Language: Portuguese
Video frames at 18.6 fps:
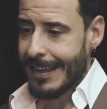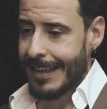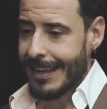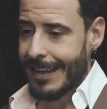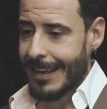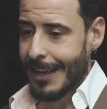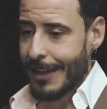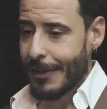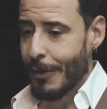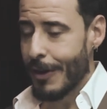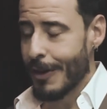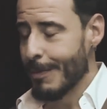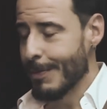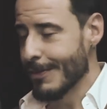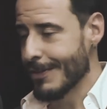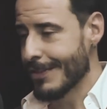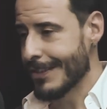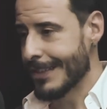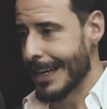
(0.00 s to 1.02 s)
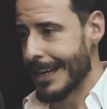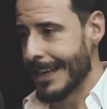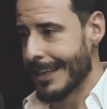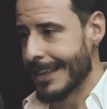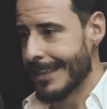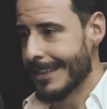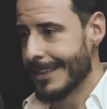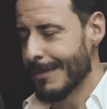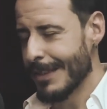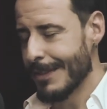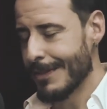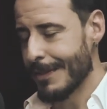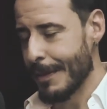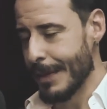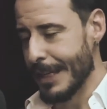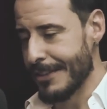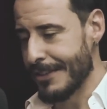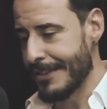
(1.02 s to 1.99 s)
Que adoram postar, umas
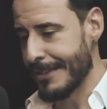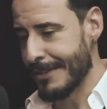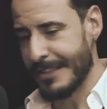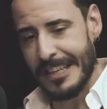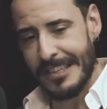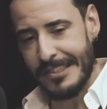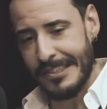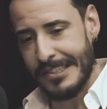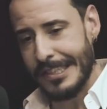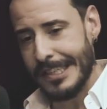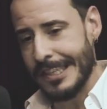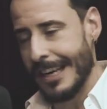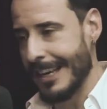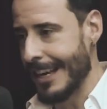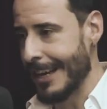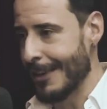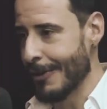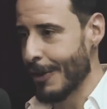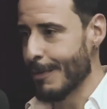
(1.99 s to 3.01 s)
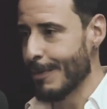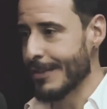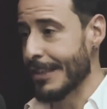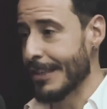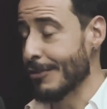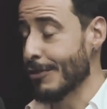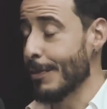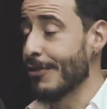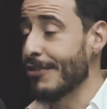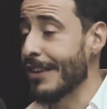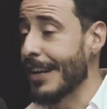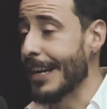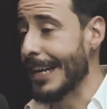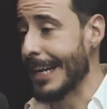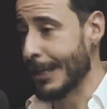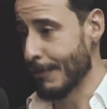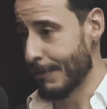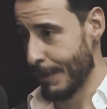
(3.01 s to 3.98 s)
feministazinhas aí, que adoram postar sobre o
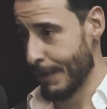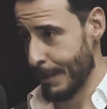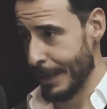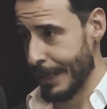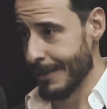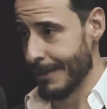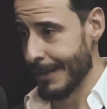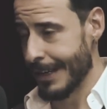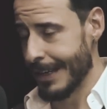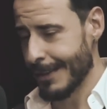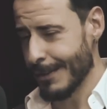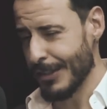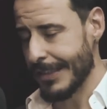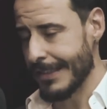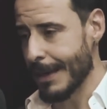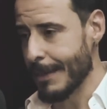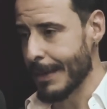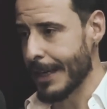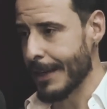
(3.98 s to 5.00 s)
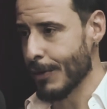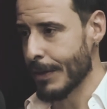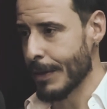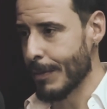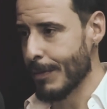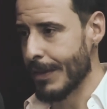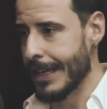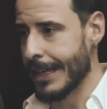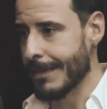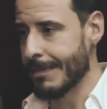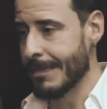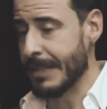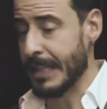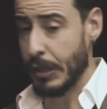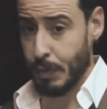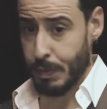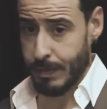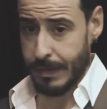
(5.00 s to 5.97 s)
sagrado feminino, né? Então a gente sabe que toda mulher,
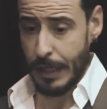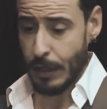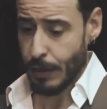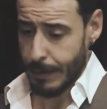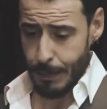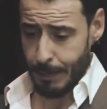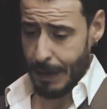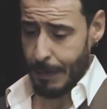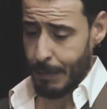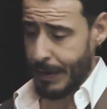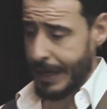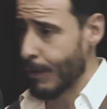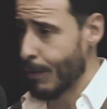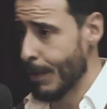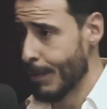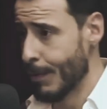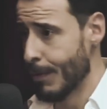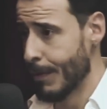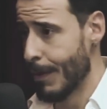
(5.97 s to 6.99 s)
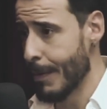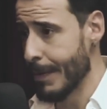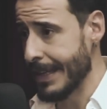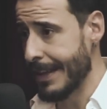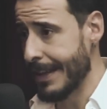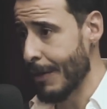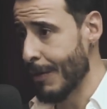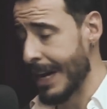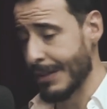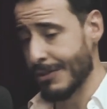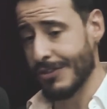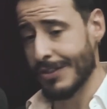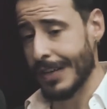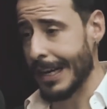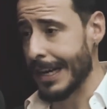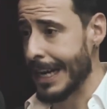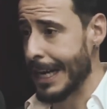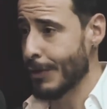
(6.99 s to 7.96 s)
tanto, tanto uma mulher como um homem, tem um lado
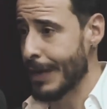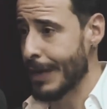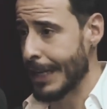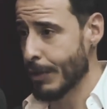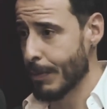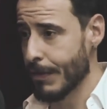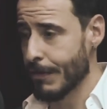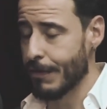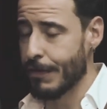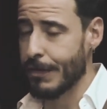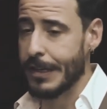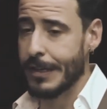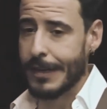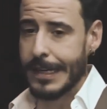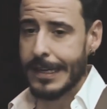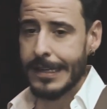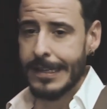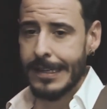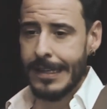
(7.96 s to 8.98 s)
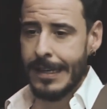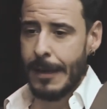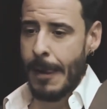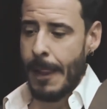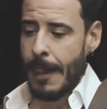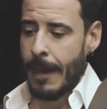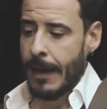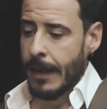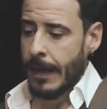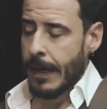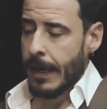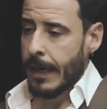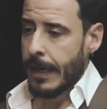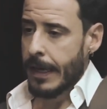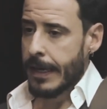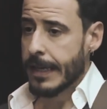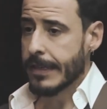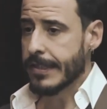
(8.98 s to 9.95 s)
sagrado um lado profano, né?
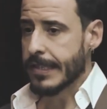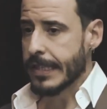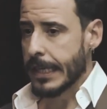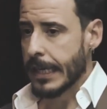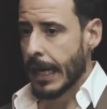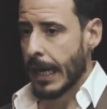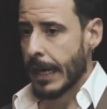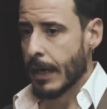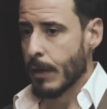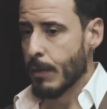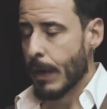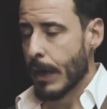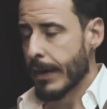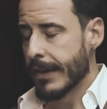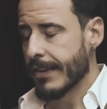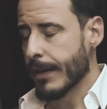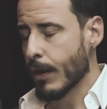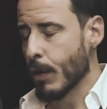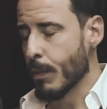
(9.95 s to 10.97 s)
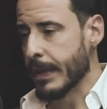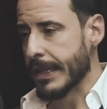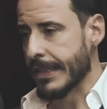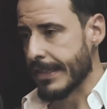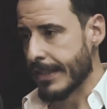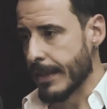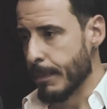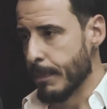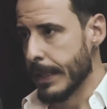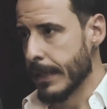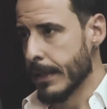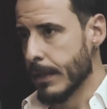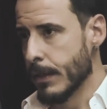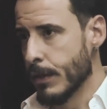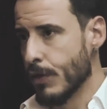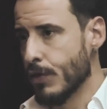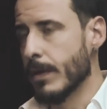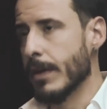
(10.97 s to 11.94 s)
E assim, cara, uma coisa que eu percebi,
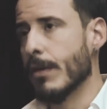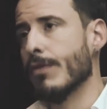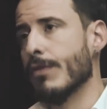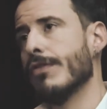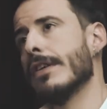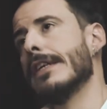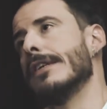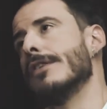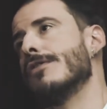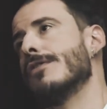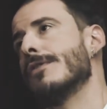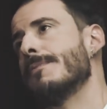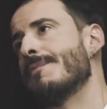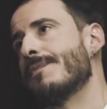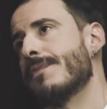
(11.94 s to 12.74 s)
Julião, é o seguinte.